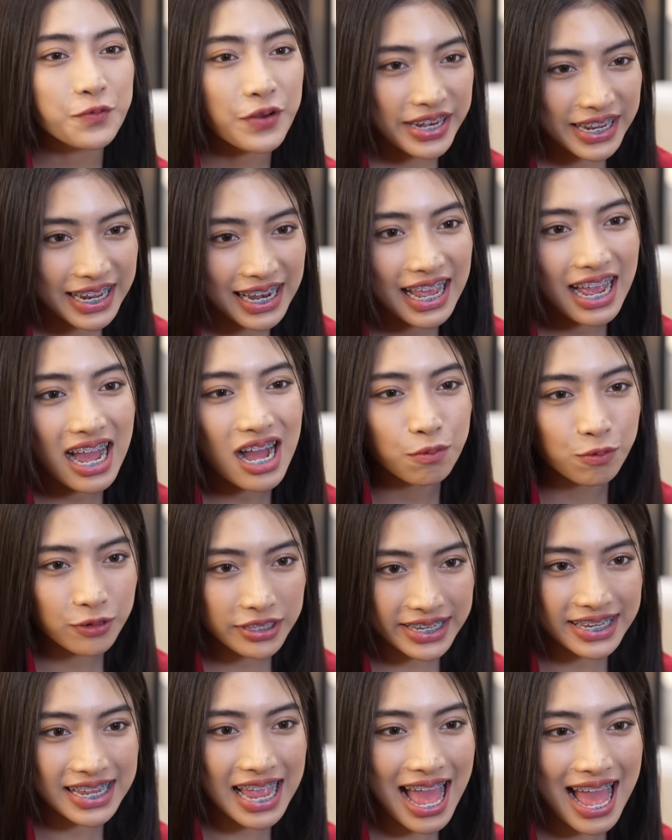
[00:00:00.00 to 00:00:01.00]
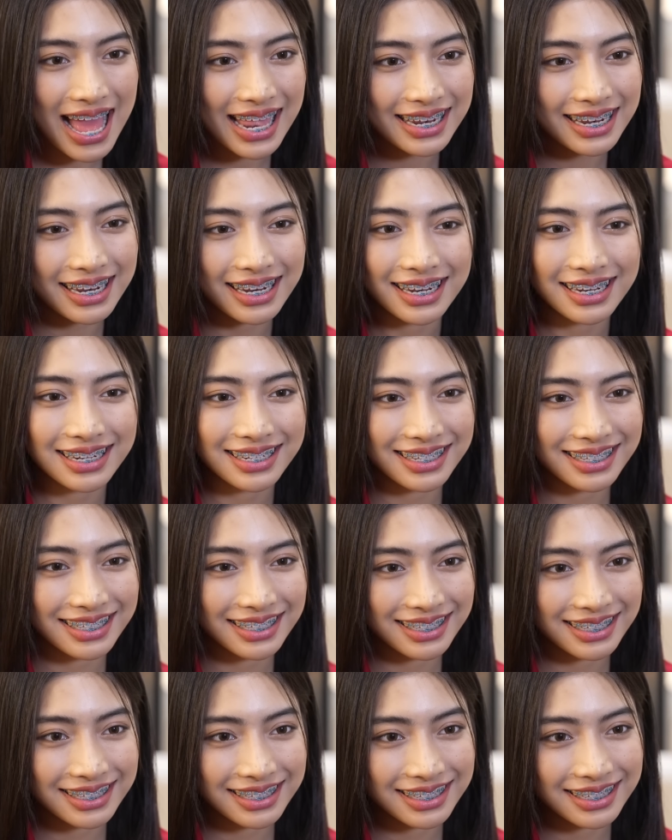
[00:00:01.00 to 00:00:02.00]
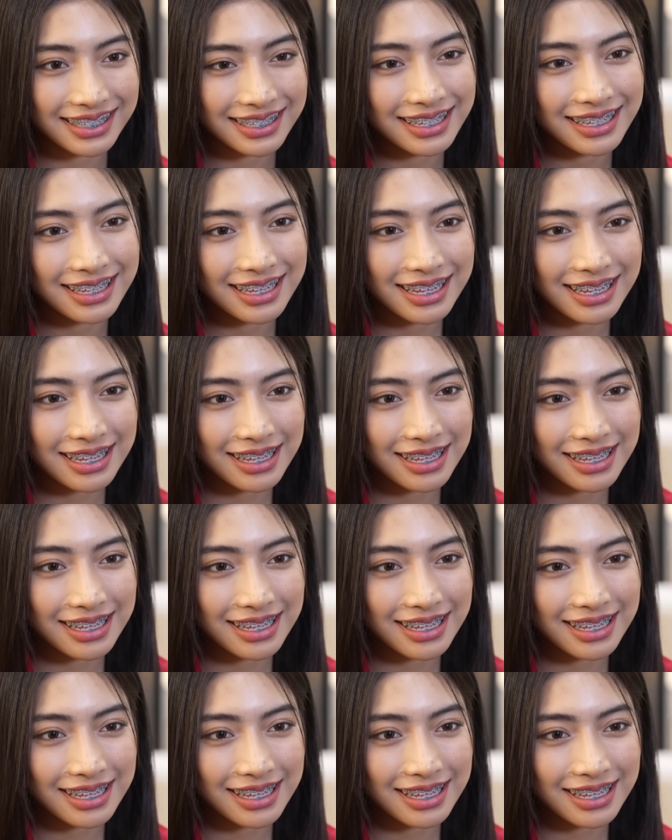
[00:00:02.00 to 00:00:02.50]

วันนี้เลยค่ะผู้จัดการพอดีเลย